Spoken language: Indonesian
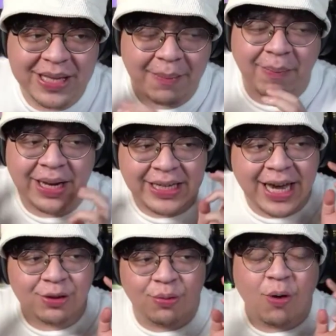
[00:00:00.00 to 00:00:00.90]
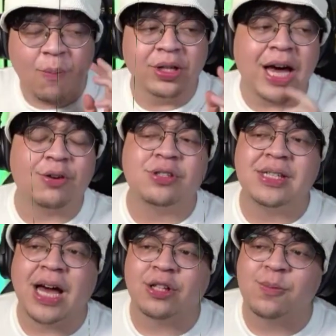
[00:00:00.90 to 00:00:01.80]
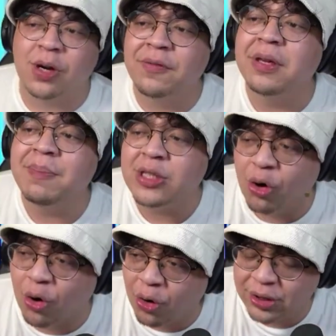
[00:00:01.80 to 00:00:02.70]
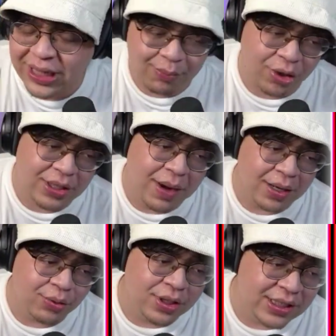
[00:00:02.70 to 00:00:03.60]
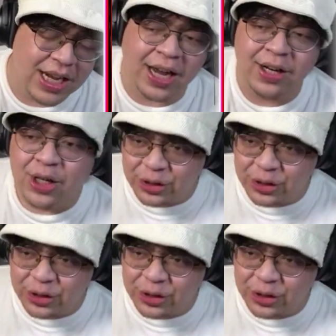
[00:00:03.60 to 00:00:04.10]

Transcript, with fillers: sama media tuh ngomongnya harus ya harus mode VIP cok jangan mode badut guys jangan